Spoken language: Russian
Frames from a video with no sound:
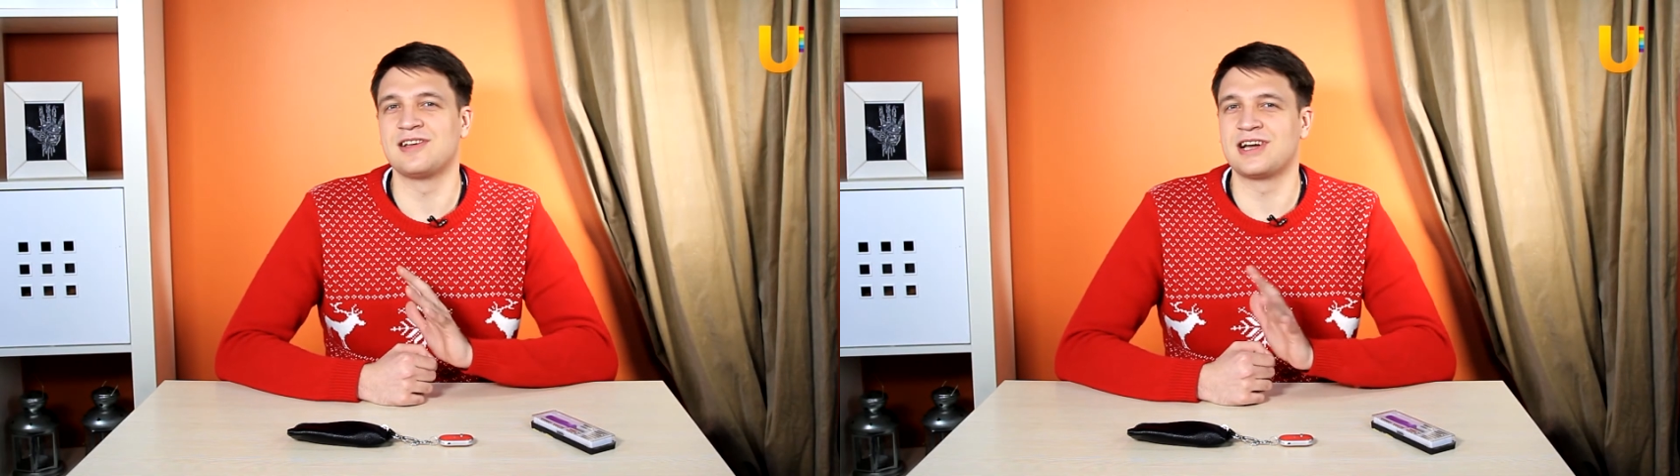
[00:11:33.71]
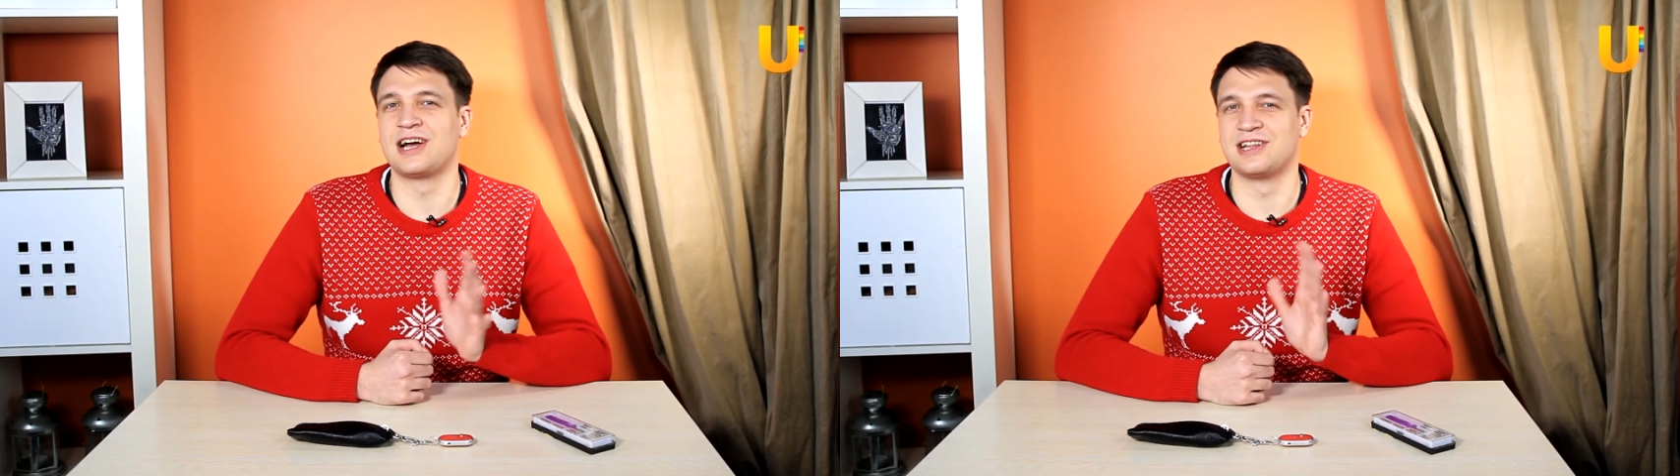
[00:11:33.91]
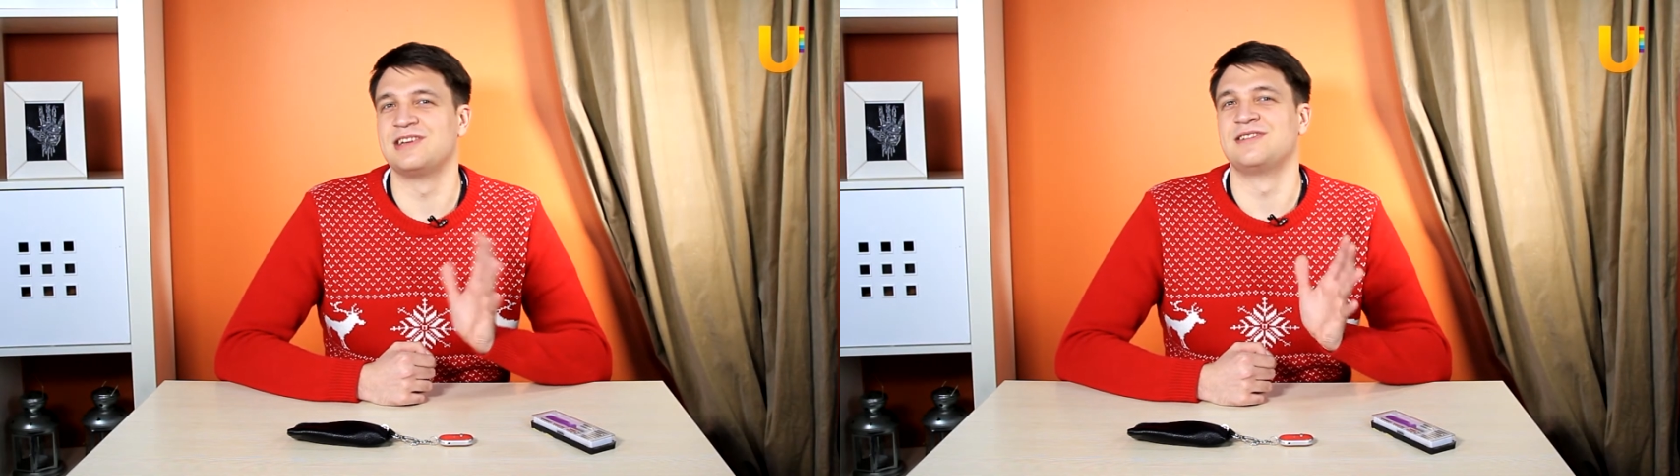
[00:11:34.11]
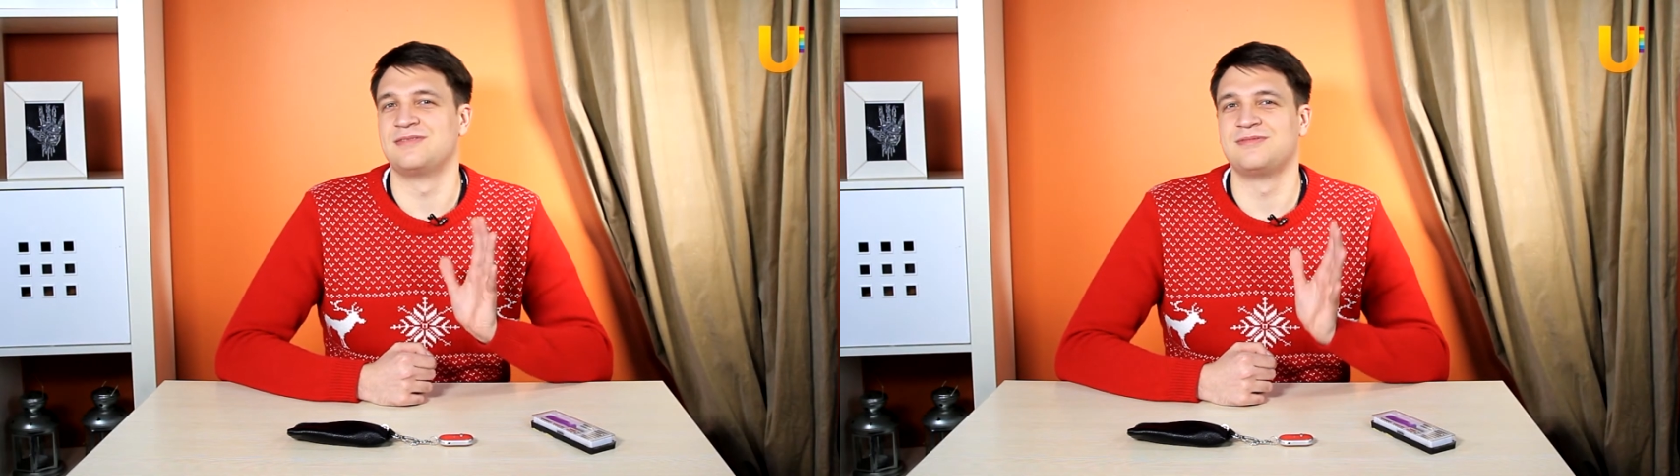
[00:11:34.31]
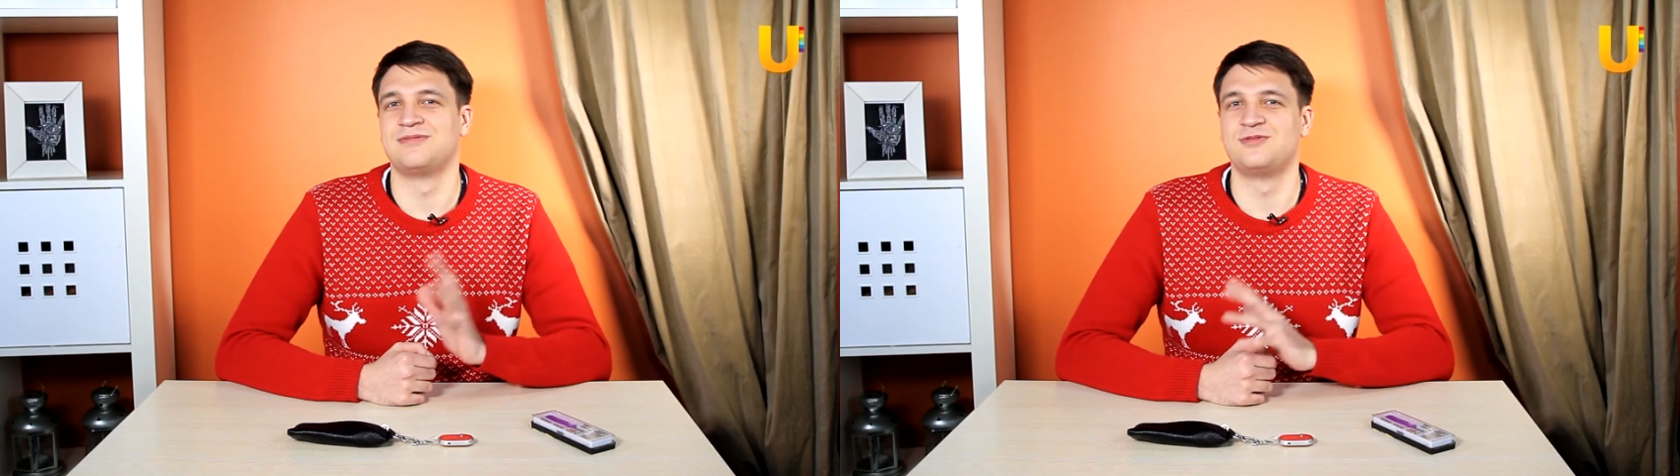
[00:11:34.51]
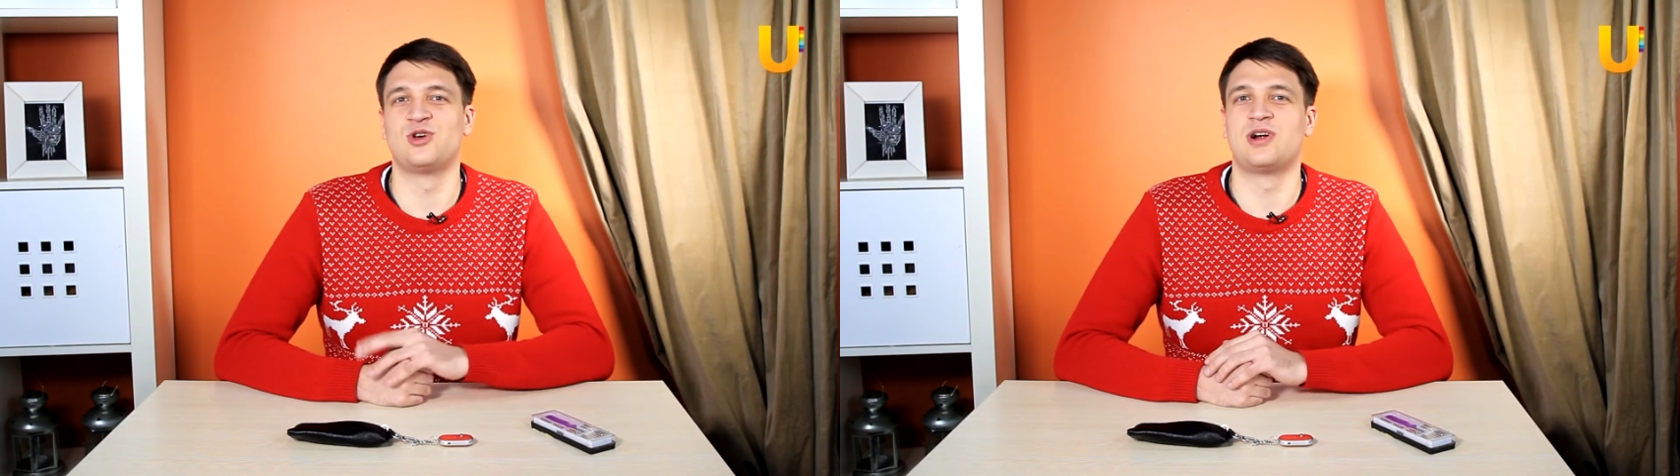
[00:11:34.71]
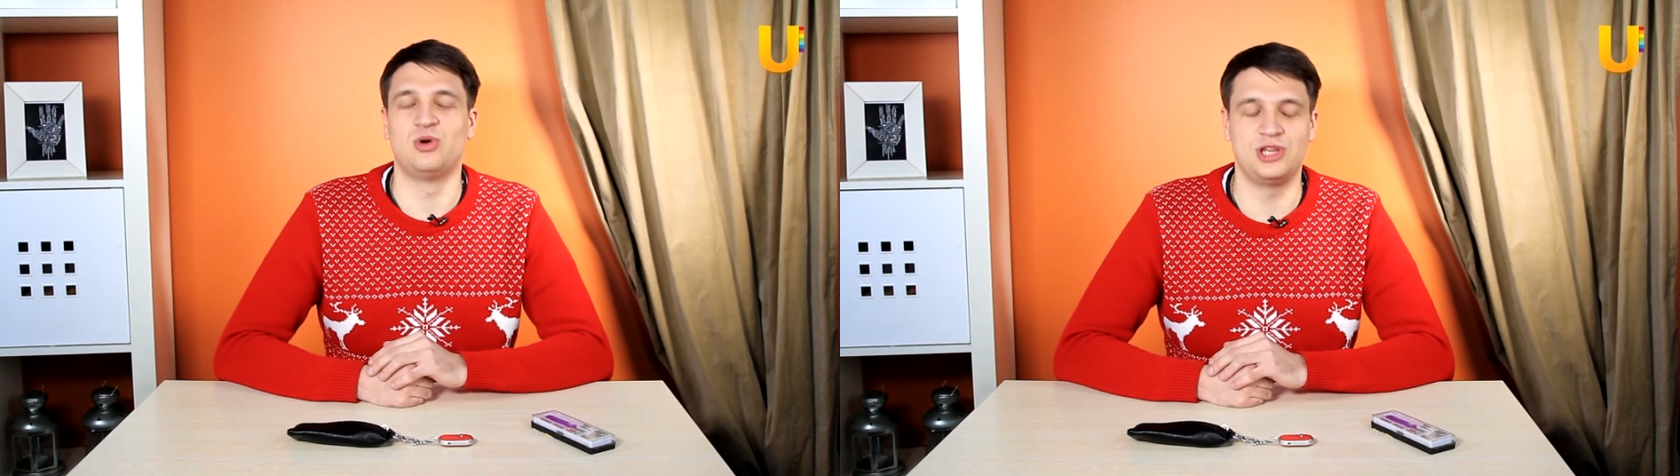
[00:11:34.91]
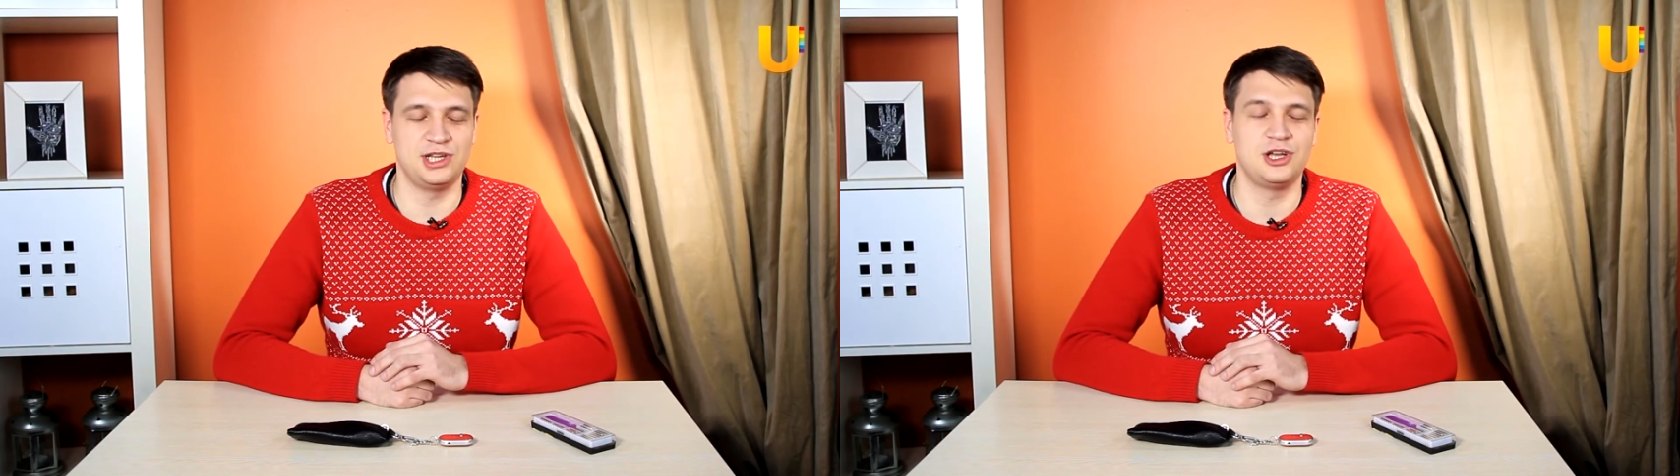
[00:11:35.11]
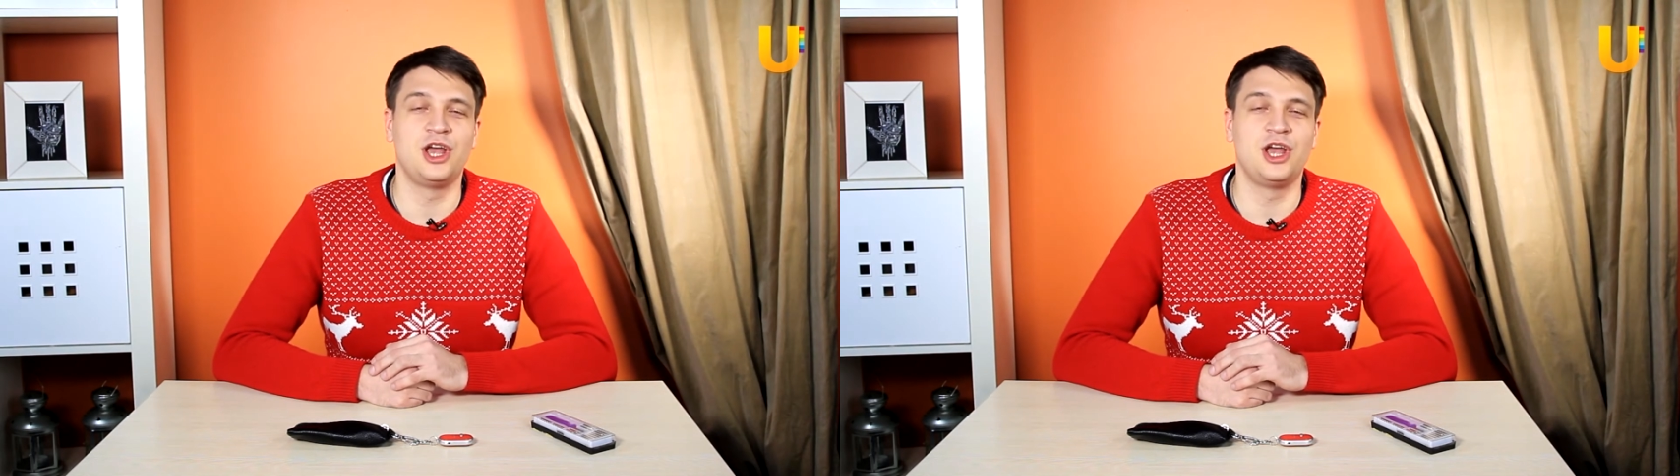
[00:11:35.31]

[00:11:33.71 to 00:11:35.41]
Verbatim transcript: как это все работает.